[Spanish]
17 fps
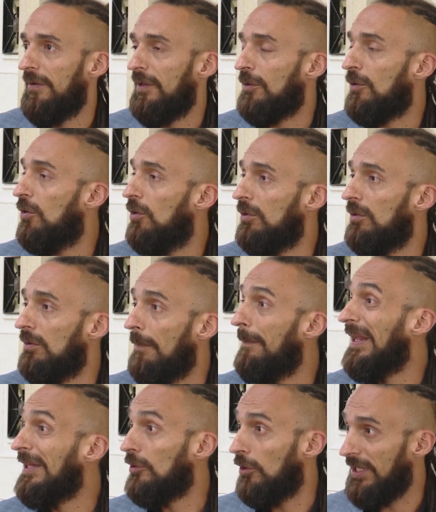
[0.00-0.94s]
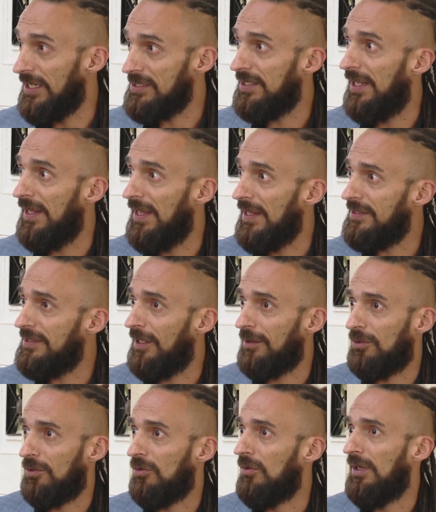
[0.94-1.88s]
ver con menores de edad,
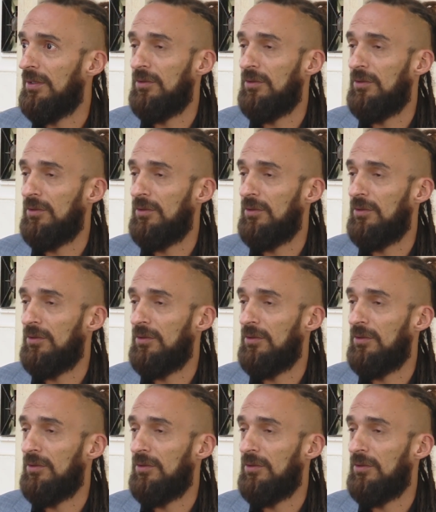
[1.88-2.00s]
¿cierto?